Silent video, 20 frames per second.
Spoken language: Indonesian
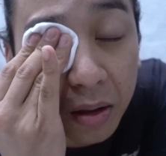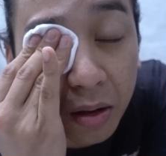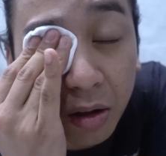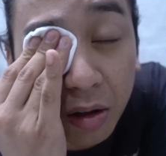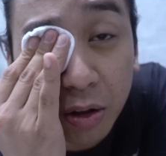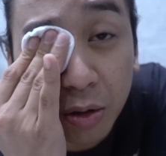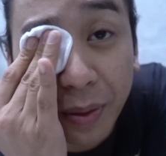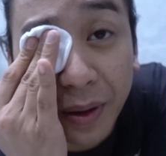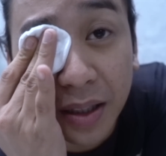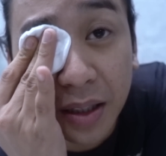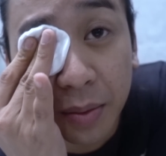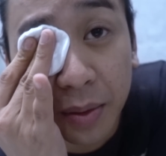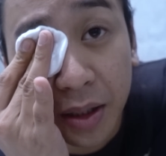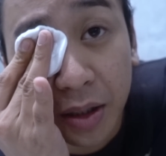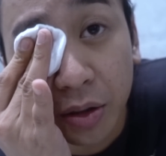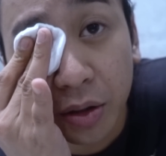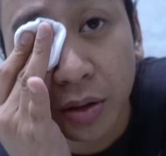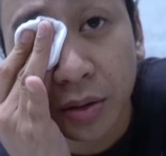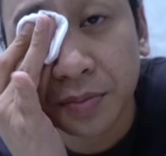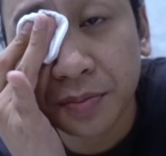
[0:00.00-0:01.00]
oh lupa dimin
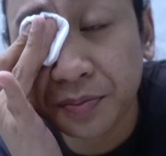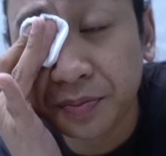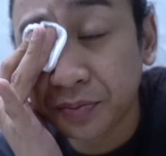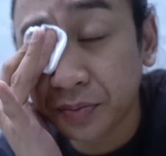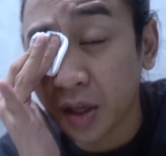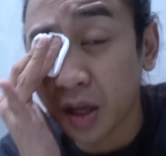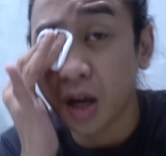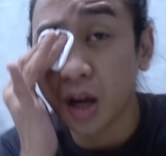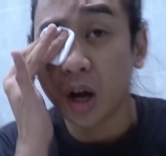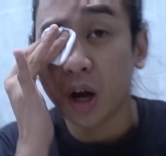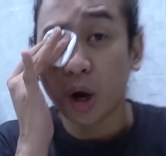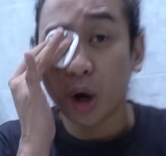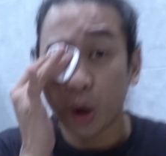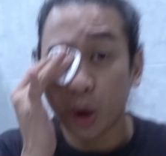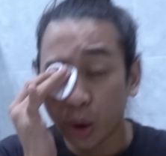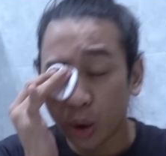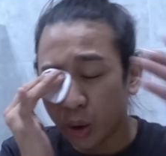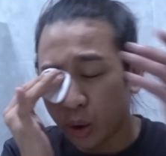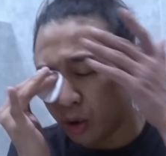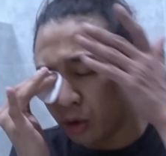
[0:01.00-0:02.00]
lo.
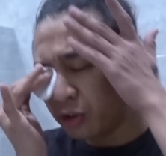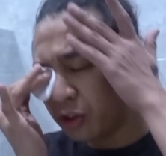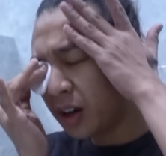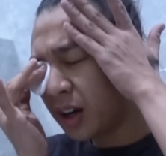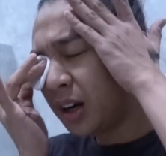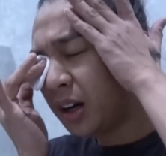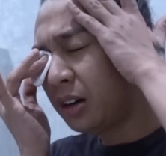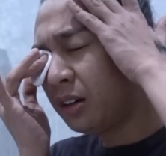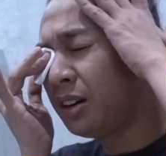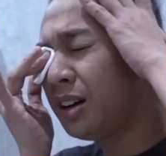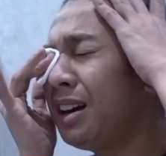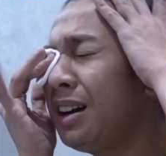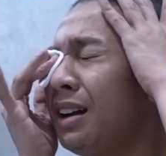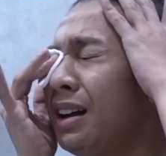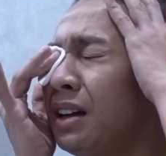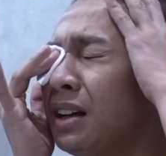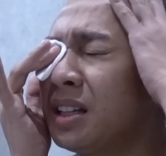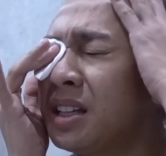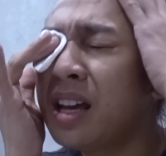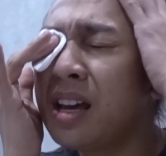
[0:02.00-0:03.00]
over
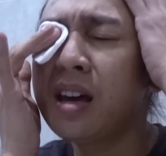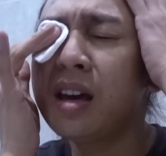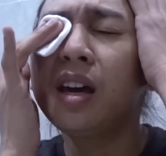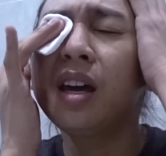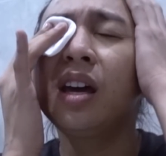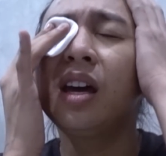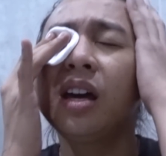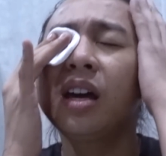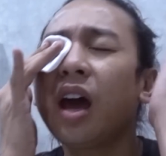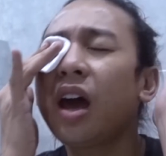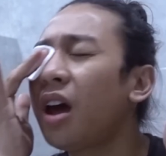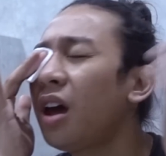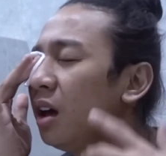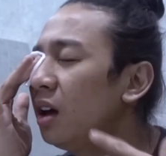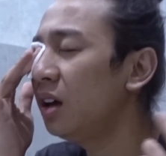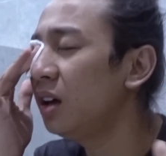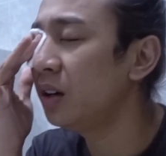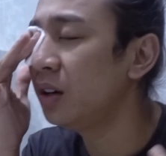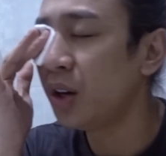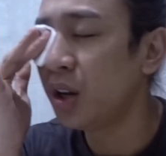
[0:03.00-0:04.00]

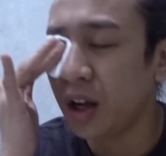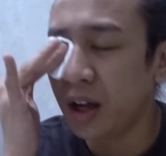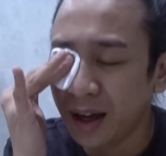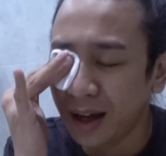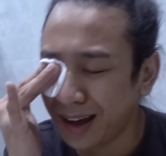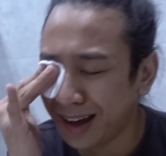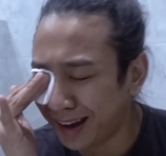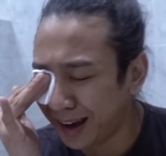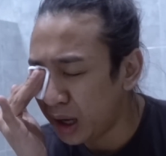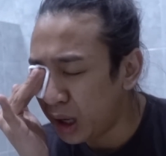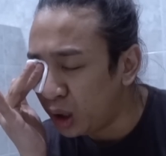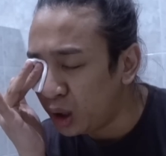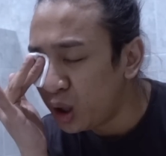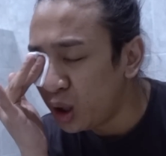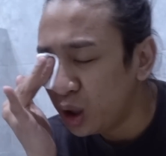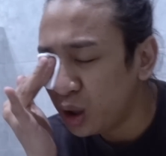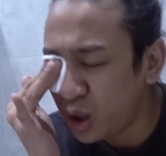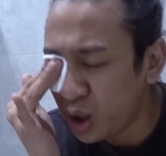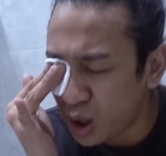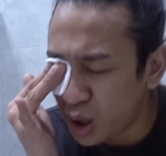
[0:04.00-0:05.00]
again and
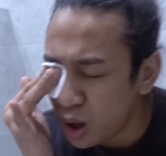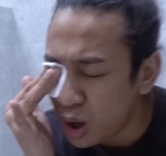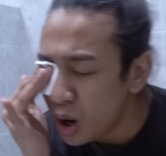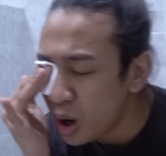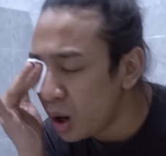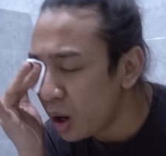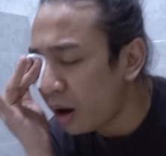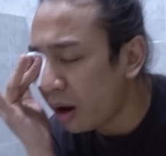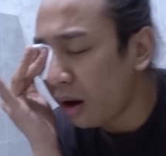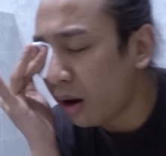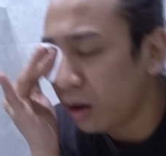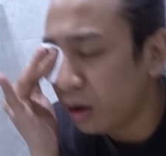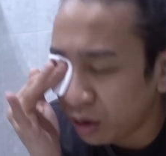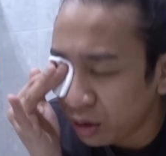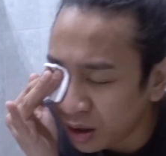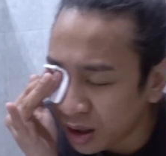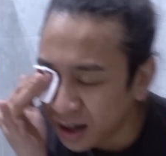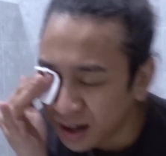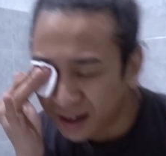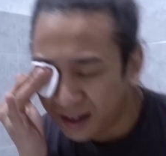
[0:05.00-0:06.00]
again
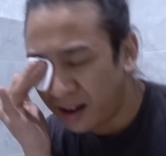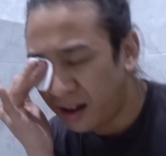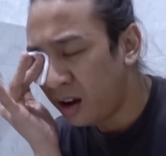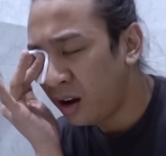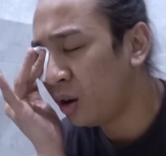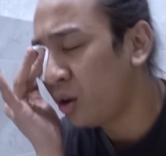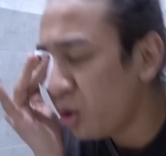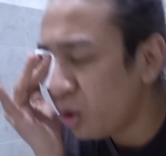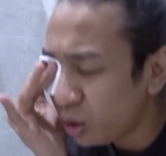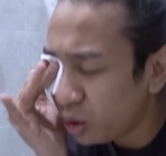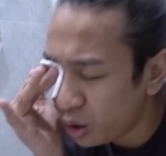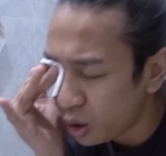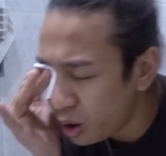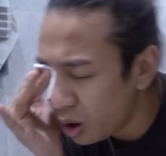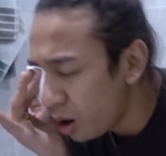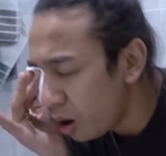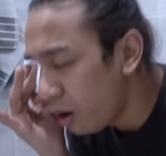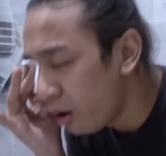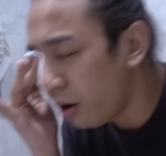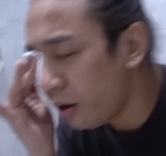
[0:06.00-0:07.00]
and
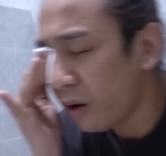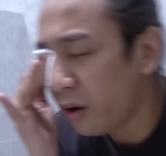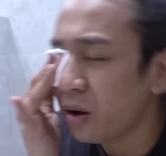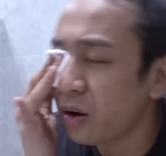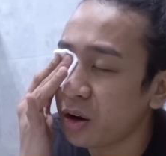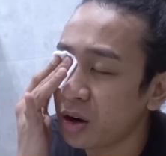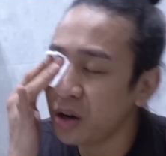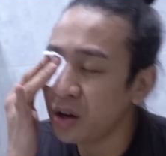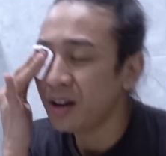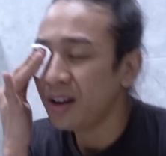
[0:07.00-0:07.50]
again